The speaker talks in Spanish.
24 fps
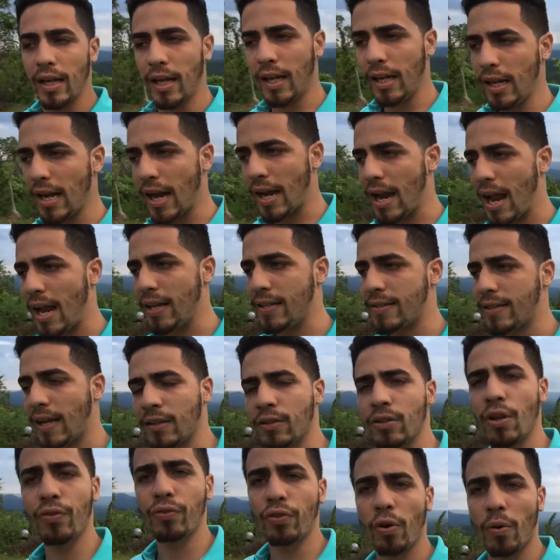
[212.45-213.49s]
Y
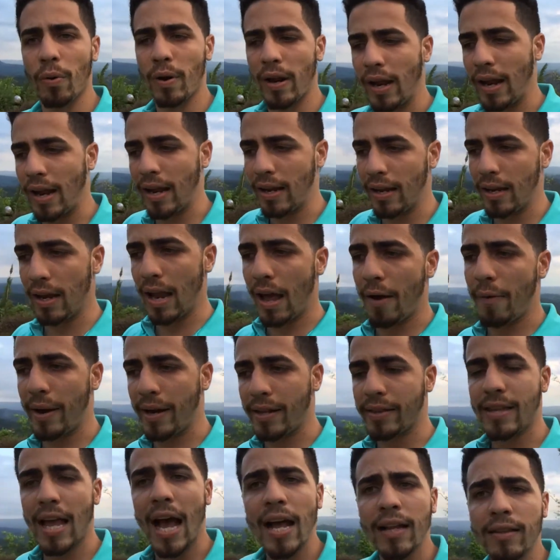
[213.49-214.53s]
analizando sobre la
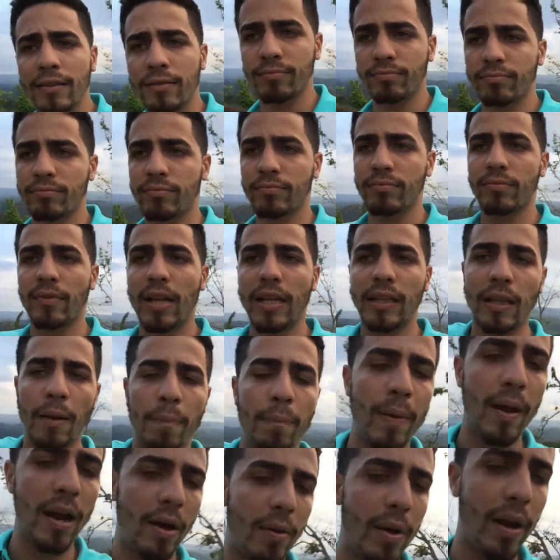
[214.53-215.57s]
verdad de estas
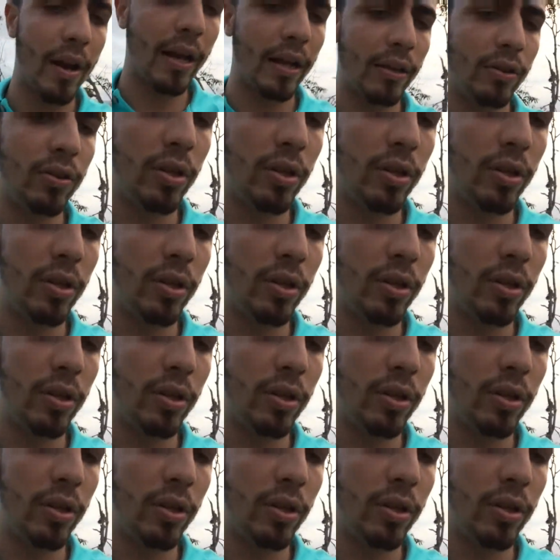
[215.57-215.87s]
palabras que